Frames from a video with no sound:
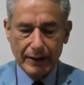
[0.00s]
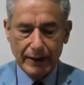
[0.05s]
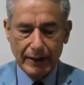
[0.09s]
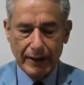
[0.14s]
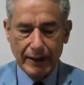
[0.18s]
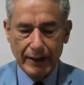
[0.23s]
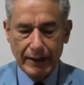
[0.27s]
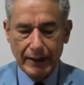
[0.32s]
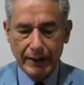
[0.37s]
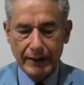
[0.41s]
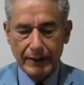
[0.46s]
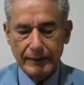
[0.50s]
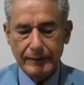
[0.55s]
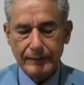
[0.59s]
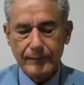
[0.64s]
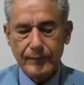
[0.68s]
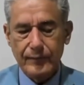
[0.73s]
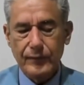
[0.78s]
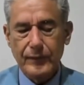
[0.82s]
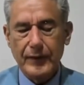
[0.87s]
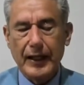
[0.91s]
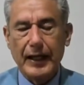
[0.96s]
eh,
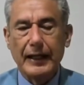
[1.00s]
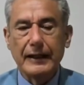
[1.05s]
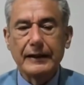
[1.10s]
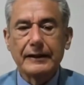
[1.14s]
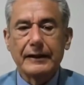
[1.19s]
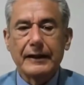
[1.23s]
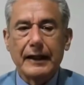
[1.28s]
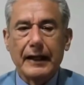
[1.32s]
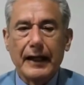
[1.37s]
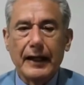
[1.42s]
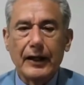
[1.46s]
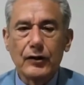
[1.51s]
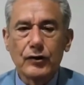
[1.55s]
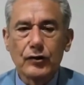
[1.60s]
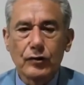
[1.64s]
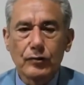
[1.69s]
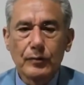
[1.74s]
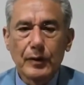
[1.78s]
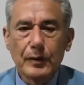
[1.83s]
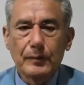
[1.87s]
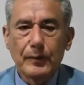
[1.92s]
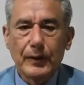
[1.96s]
entre
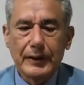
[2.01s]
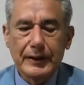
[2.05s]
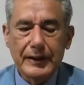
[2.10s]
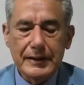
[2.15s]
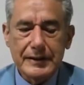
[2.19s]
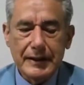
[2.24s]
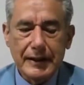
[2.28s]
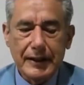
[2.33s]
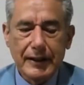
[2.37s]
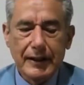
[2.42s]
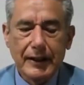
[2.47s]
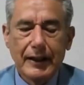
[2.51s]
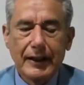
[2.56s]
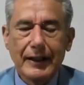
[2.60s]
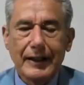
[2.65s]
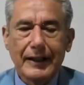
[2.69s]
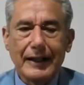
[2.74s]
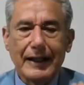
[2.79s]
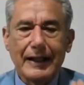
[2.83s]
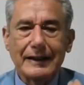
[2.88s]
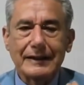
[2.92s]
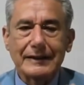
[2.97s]
ellos mismos, es decir,
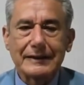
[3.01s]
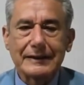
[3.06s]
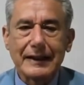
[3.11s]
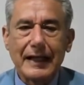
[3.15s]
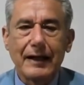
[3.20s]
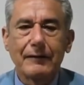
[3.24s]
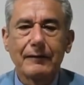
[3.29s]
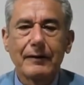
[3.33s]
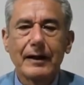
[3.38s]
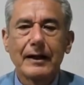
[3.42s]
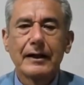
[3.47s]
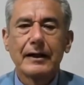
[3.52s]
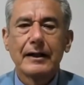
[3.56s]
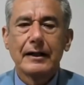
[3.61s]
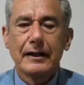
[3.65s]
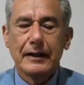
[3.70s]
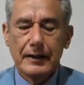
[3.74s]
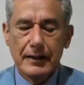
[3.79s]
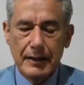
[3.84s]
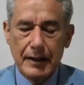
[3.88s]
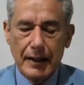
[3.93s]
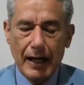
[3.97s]
que estaba
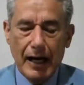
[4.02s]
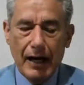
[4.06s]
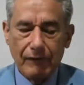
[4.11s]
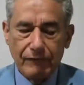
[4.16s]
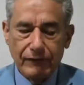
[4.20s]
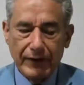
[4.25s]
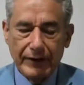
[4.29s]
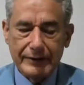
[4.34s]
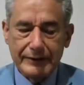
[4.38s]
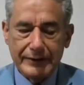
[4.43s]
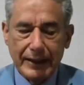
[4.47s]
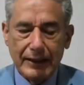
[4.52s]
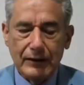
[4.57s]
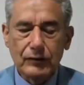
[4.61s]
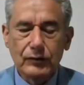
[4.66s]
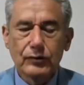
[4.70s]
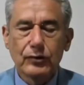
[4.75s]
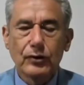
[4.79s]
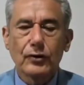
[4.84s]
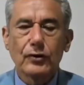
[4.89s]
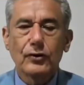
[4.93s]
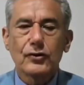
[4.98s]

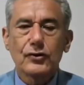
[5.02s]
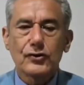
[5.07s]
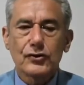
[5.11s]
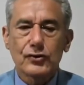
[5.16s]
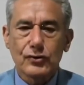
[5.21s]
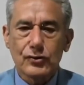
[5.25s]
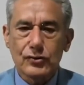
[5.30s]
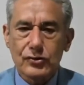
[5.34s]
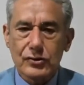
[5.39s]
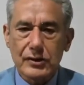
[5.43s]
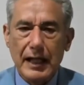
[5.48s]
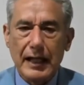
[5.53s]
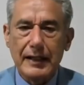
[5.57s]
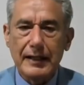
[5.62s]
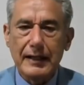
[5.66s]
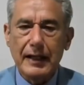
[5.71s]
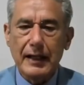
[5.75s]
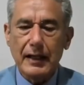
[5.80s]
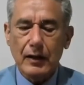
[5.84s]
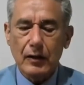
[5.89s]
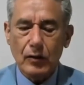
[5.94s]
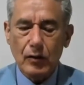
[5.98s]
afectando su
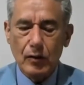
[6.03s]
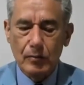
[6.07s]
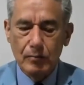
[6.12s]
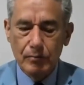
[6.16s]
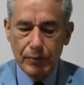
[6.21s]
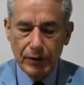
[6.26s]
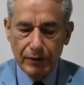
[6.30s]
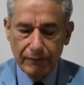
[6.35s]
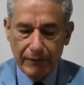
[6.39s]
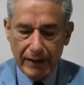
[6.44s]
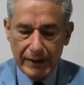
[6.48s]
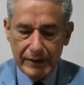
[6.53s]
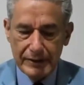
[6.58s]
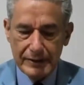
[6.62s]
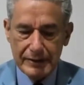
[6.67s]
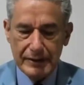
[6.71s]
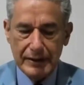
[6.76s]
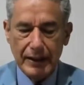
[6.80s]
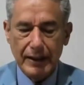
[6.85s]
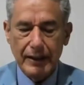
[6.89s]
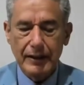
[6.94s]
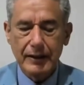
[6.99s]
sana
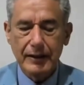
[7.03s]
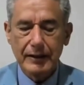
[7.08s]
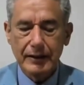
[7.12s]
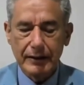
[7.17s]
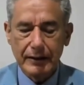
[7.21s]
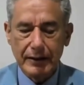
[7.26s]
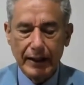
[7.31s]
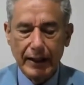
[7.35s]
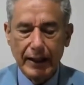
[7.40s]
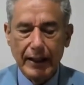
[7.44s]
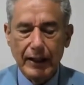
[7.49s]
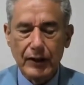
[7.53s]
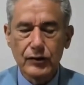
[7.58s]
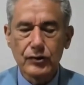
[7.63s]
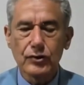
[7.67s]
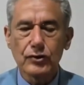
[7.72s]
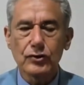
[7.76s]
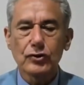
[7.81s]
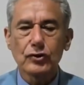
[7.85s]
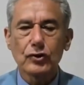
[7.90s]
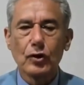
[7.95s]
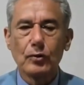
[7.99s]
convivencia de
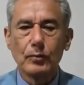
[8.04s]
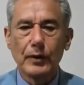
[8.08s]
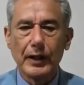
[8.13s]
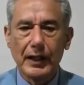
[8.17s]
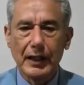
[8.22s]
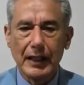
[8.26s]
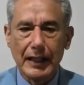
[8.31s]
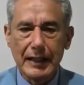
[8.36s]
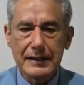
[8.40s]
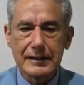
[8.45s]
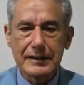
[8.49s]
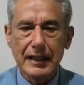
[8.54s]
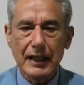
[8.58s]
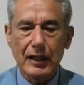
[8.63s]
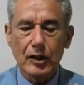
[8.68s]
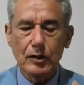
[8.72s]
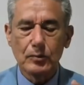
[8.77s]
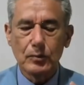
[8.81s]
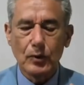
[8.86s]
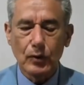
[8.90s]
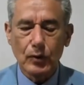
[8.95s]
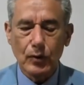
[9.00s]
ellos como iglesia,
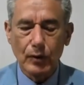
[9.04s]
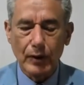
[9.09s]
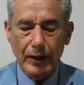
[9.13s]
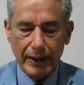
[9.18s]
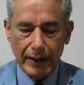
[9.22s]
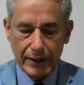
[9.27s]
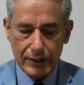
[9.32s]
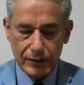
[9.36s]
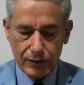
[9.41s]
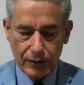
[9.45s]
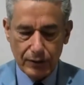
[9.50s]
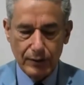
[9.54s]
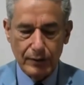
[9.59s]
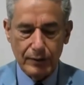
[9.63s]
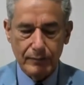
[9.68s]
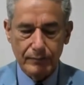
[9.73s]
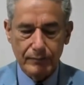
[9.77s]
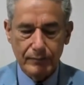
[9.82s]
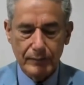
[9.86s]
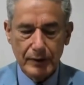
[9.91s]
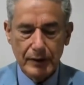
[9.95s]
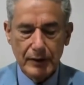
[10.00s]
como
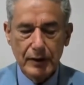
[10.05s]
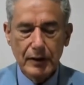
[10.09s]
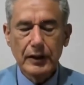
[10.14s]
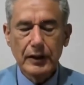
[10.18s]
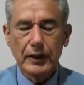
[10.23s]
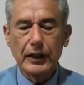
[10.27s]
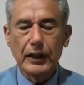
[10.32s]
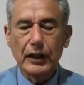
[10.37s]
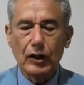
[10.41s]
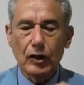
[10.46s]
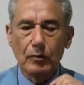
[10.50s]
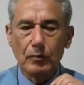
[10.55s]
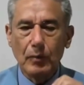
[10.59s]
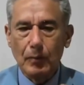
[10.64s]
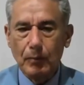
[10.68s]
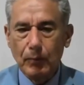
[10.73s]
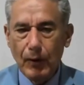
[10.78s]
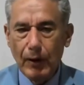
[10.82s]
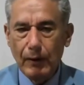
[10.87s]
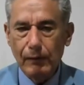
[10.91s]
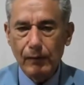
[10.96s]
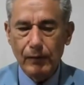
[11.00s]
congregación y
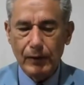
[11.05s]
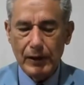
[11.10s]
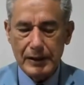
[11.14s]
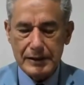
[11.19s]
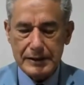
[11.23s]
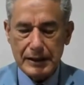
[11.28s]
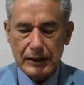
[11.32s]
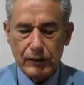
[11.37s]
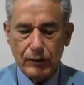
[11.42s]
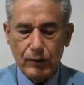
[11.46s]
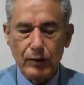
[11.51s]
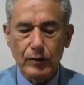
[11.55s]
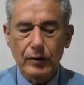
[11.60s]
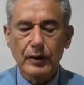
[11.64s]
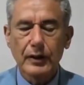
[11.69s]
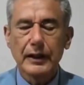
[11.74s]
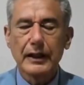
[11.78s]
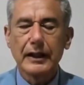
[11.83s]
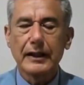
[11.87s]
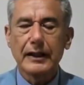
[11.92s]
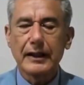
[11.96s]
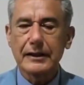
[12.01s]
como pueblo del Señor,
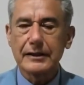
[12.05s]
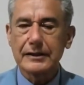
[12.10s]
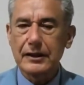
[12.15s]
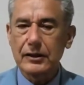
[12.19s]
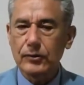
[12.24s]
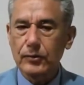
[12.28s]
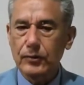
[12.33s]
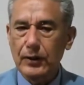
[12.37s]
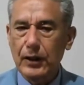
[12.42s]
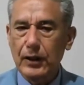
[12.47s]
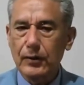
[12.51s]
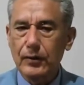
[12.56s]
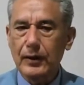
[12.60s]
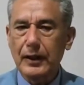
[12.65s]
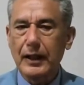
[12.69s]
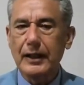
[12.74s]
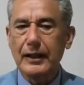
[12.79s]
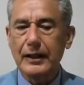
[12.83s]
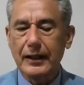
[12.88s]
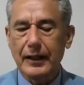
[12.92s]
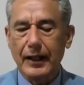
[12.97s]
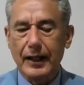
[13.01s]
y que se tuvieron
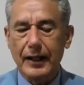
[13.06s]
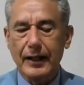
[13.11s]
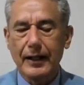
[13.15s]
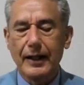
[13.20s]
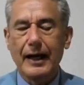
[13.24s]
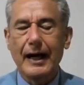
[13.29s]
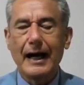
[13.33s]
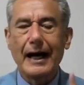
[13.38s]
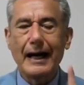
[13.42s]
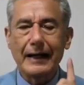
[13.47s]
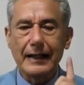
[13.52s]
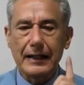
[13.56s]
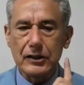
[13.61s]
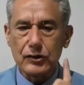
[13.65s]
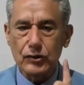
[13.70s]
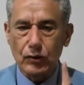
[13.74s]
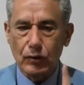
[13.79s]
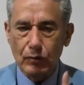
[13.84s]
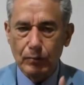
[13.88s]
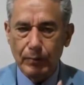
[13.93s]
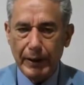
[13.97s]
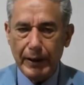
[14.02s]
que dedicar a
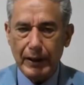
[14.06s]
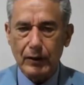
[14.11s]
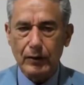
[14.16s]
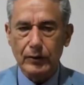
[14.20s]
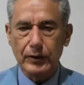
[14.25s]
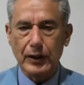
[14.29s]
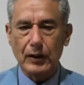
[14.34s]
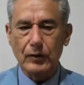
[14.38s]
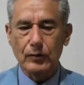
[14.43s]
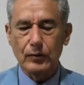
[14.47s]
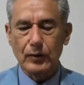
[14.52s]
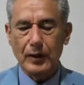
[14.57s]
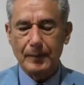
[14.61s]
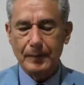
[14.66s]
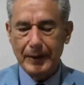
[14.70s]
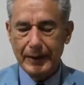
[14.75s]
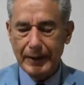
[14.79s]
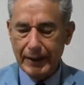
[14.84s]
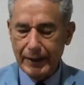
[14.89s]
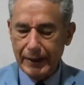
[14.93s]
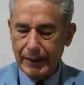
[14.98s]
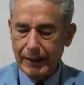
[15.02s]
resolverlo de alguna
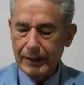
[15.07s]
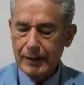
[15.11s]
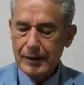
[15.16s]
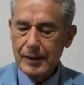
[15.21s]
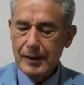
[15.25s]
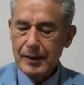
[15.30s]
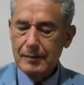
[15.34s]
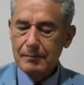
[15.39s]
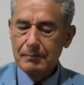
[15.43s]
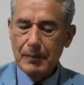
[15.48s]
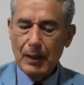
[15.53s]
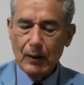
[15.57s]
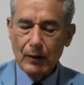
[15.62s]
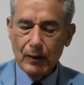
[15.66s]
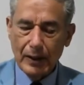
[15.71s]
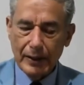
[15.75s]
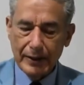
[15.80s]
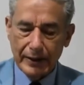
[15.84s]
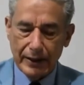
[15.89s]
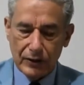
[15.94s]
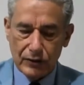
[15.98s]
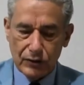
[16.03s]
manera, bajo
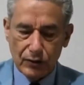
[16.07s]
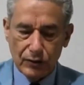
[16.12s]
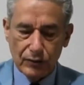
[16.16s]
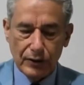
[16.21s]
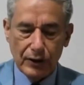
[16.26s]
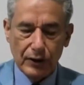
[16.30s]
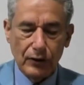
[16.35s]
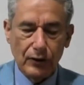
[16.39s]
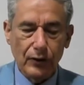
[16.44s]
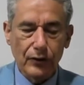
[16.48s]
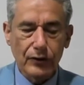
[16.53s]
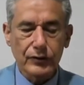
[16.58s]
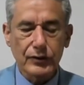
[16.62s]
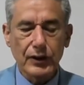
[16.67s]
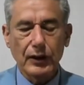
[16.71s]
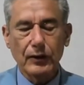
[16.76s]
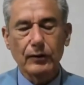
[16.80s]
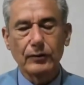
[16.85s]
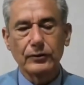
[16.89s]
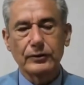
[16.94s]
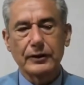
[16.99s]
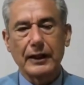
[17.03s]
la dirección de Dios,
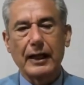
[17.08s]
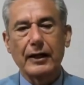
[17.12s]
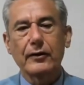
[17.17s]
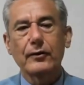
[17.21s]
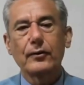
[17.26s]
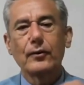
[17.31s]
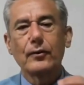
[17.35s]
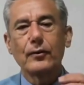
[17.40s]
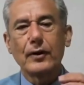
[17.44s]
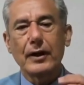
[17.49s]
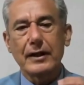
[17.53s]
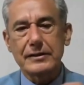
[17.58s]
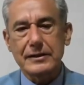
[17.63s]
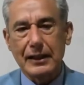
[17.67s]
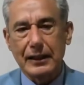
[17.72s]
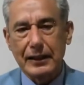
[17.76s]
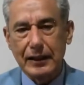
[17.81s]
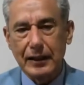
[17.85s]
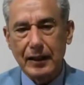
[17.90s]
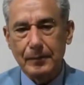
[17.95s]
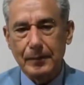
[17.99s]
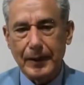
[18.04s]
encontrar una
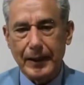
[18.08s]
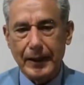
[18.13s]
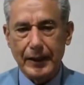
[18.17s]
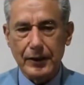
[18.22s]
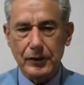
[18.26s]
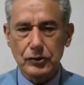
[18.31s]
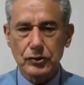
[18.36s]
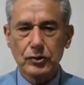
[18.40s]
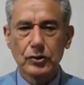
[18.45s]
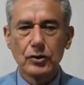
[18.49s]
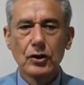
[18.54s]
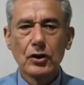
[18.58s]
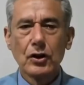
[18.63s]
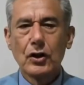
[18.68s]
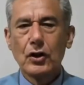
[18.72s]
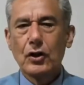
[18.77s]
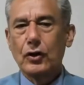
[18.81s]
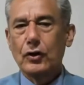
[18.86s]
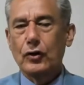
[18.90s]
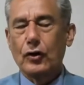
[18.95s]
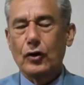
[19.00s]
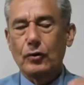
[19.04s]
salida para esto.
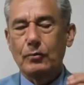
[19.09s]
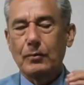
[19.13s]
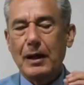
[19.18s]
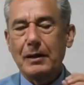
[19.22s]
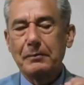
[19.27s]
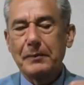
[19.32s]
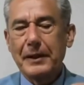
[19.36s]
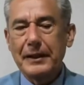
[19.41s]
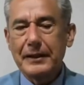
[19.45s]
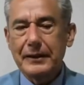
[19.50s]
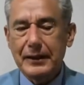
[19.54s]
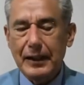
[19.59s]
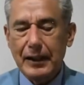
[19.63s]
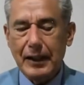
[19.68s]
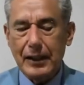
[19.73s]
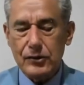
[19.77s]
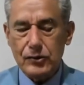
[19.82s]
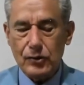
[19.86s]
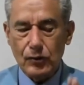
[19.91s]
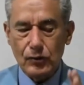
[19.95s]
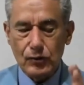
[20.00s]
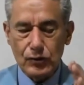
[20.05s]
Normalmente
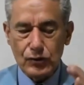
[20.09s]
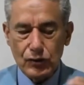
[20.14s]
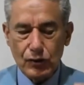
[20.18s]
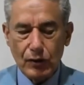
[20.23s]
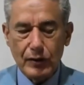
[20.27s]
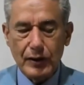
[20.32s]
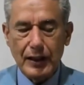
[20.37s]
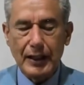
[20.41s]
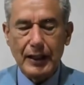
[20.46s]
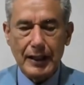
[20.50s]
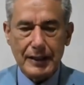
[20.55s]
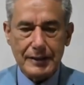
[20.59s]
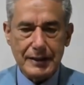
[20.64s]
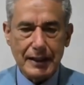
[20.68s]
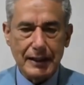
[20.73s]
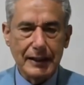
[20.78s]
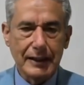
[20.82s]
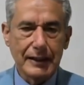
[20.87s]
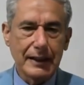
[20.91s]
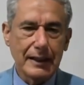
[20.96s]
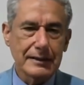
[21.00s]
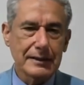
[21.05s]
las soluciones y las
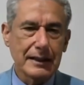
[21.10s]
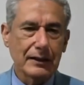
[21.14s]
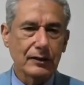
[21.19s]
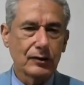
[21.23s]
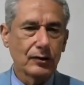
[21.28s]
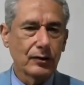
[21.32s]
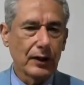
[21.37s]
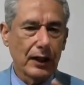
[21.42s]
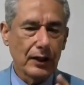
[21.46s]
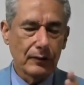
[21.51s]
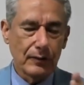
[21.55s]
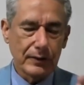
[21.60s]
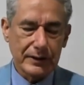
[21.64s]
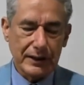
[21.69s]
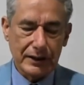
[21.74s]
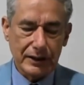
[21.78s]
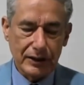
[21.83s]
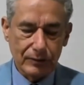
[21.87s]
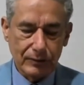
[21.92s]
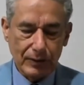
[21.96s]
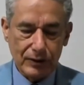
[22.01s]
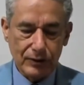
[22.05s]
salidas a todas
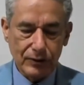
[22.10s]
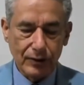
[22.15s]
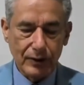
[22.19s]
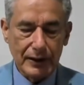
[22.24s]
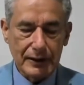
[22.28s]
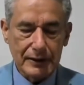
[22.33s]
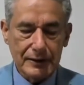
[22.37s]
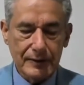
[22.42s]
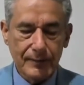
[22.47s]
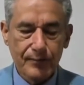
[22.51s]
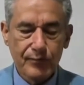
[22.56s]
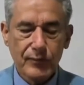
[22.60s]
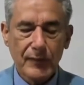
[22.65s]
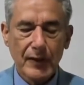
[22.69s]
nuestras situaciones,